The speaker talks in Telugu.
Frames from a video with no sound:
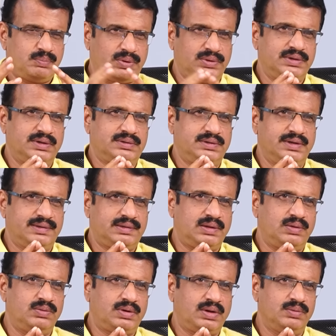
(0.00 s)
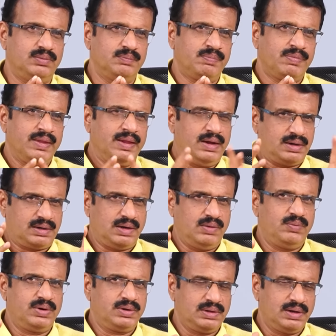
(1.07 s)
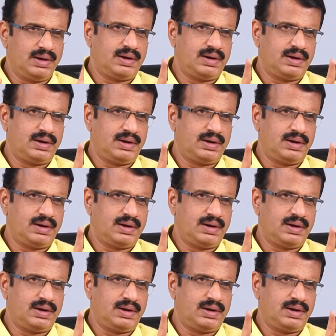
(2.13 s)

ప్రొజెక్ట్ చేస్తూ ఉంటారు అట్లా విడుదల